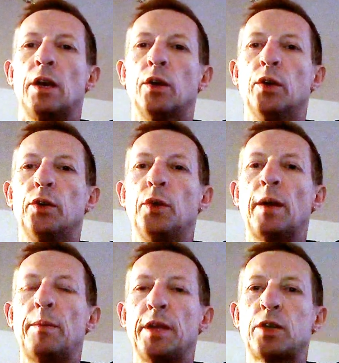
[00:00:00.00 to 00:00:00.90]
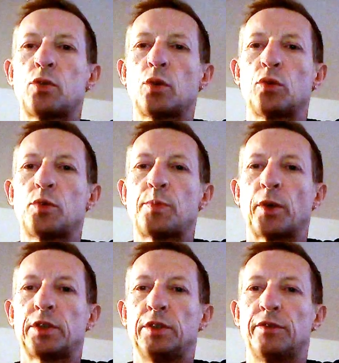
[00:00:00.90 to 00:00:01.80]
euh, de la blessure du
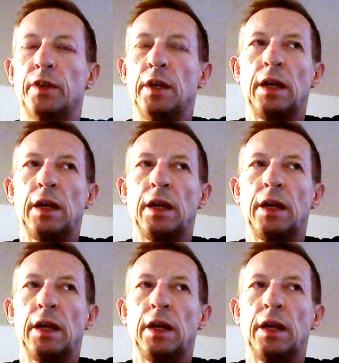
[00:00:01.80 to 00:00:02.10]
sportif.